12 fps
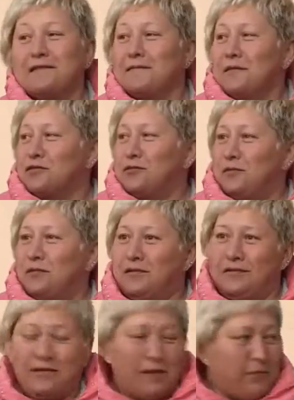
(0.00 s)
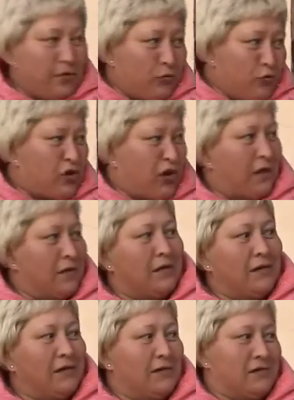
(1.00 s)
чтобы нам это
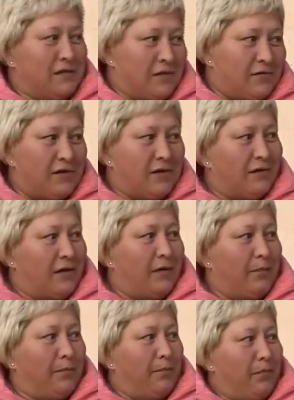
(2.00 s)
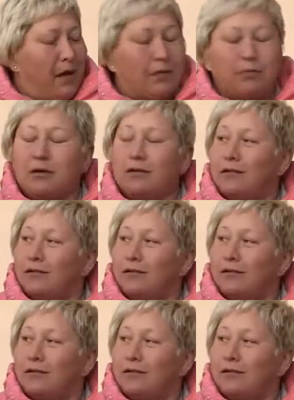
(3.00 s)
устранили, сделали как как было.